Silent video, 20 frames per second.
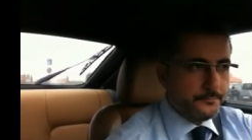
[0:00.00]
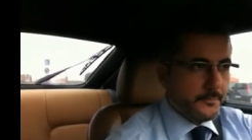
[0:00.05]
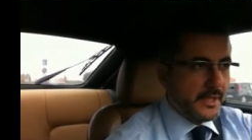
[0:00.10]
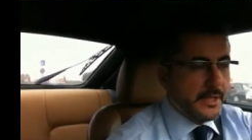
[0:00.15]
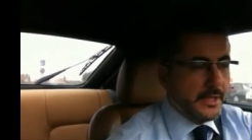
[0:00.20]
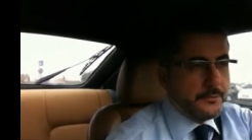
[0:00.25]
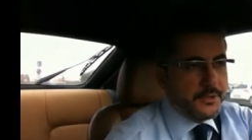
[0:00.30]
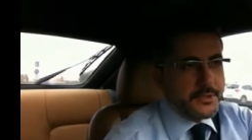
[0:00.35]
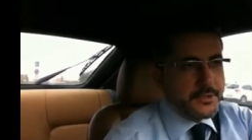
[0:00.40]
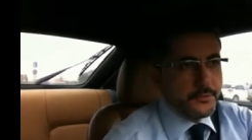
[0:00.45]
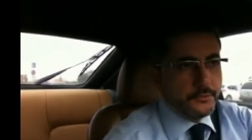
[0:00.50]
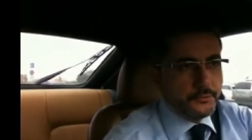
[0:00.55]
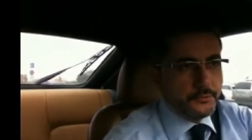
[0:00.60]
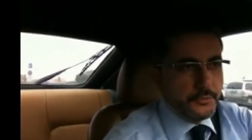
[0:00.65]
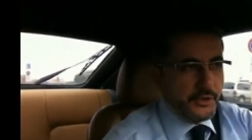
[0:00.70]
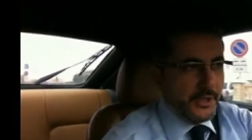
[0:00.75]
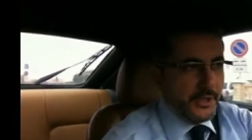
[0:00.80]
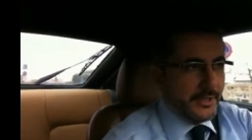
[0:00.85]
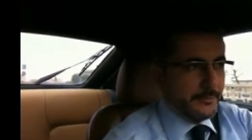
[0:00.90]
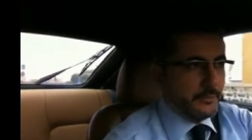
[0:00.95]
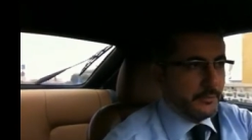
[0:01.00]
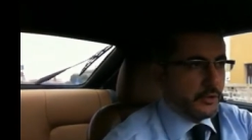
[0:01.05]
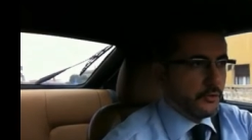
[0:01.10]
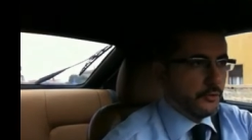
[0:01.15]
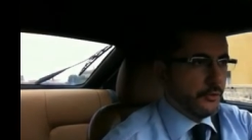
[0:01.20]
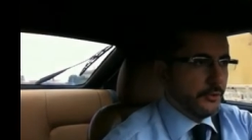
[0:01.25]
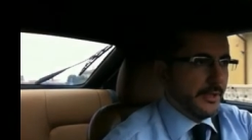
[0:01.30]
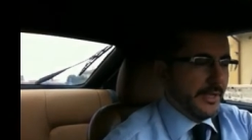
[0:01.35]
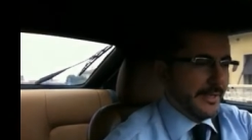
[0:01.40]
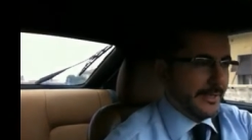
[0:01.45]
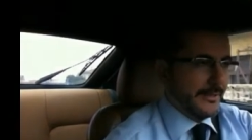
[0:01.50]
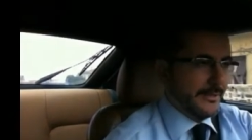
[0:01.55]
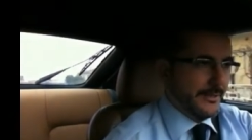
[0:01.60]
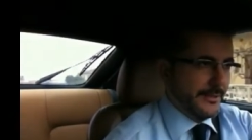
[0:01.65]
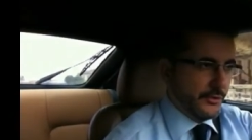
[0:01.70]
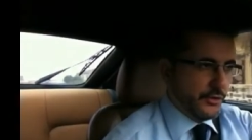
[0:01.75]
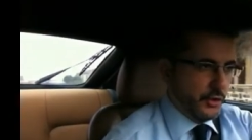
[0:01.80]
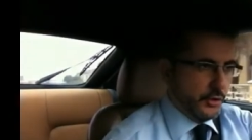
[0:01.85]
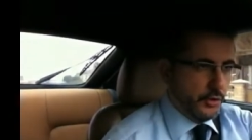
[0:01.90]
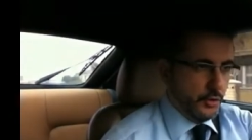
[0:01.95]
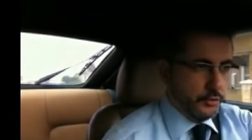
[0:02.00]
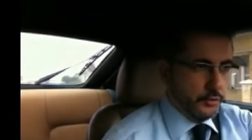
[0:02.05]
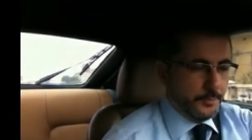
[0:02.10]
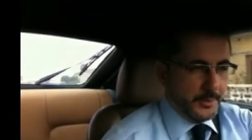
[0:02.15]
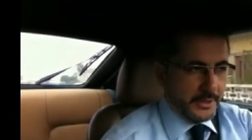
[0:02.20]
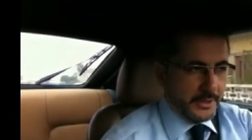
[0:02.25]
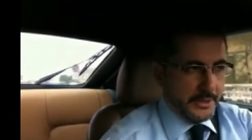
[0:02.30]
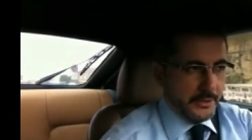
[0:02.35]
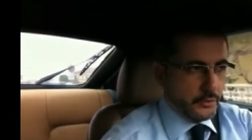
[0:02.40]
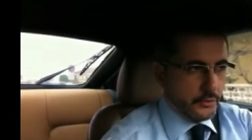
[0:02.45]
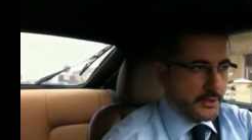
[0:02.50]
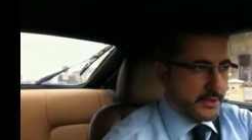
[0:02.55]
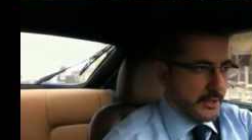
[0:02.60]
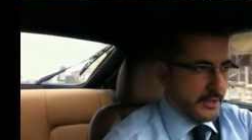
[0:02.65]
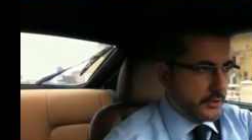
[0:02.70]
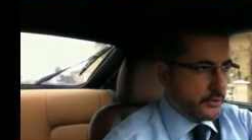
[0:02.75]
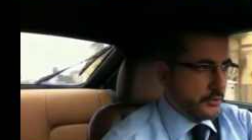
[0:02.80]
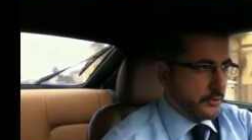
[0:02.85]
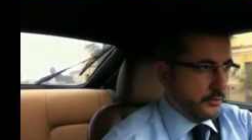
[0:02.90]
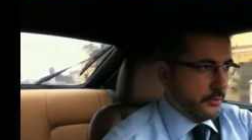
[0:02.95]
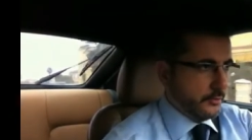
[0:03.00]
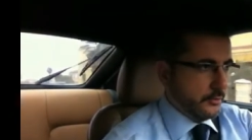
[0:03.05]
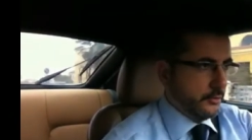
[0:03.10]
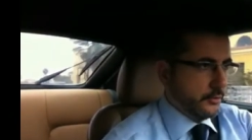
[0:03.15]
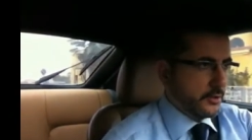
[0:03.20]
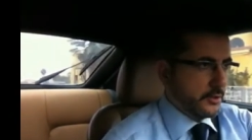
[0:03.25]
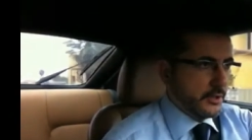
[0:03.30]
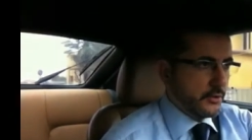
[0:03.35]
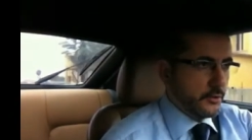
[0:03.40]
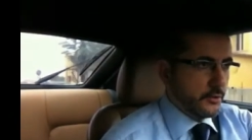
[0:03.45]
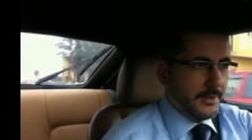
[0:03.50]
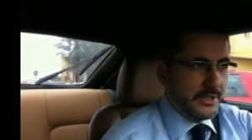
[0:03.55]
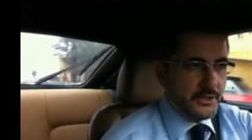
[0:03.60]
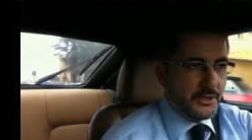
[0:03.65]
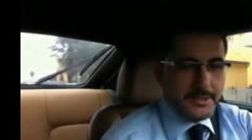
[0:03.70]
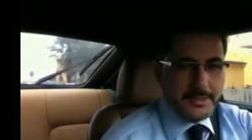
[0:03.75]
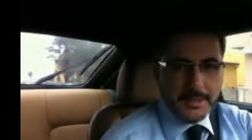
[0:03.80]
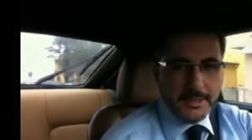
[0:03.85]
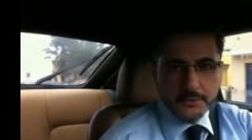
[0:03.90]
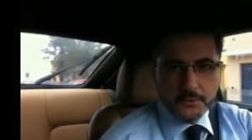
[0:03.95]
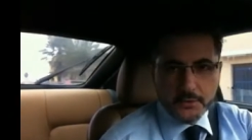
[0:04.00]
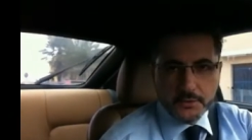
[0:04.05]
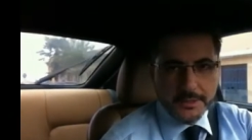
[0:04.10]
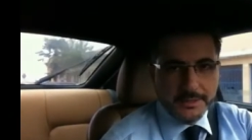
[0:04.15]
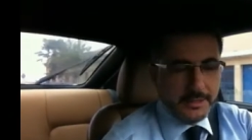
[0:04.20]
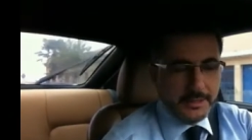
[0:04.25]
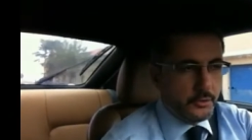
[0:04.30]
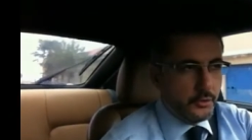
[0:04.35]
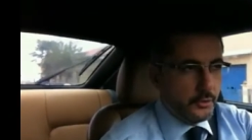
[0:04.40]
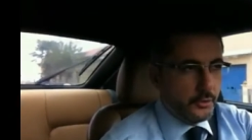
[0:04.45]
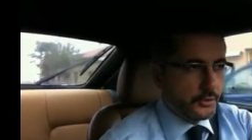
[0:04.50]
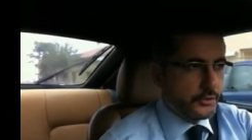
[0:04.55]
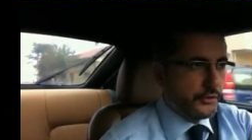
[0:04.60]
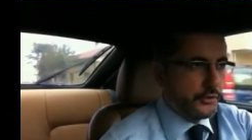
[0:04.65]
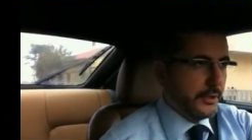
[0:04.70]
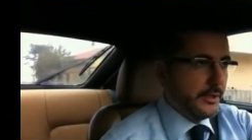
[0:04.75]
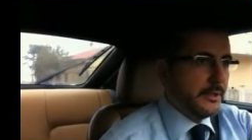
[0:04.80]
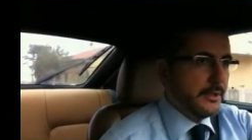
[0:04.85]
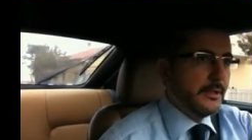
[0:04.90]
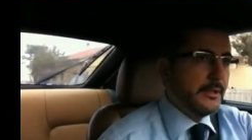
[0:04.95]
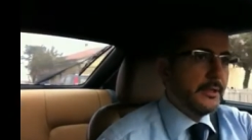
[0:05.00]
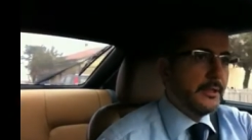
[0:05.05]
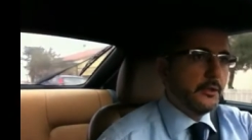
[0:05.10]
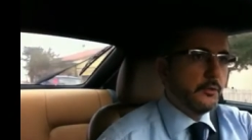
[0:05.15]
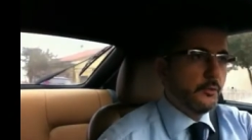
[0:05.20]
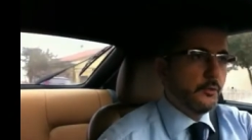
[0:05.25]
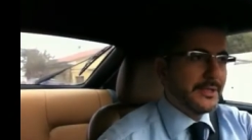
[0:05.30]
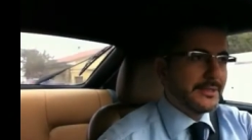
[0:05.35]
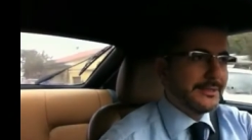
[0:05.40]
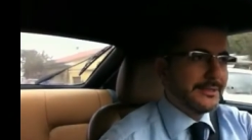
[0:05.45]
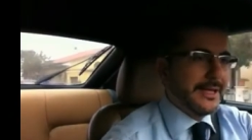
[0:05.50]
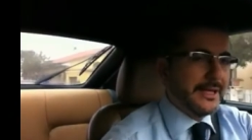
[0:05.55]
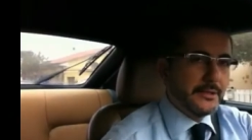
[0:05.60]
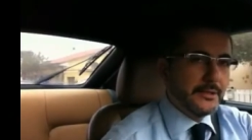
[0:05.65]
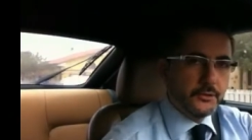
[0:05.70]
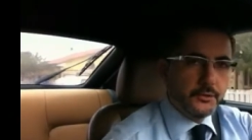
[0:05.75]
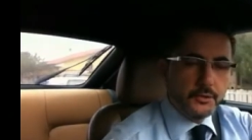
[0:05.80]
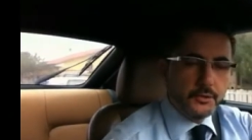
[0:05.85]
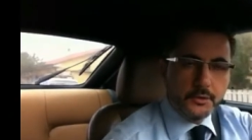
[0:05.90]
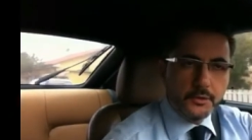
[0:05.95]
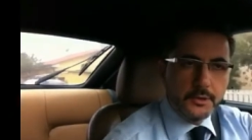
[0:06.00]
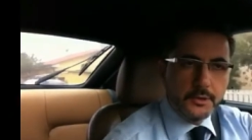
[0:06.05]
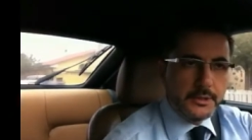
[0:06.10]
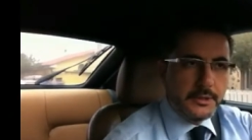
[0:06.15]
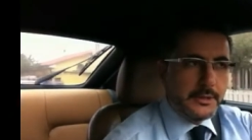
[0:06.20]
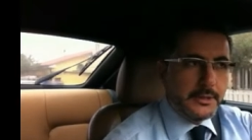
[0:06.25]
e questo non c'era bisogno neanche della CTU perché lo stesso, lo stesso magistrato se ne accorge guardando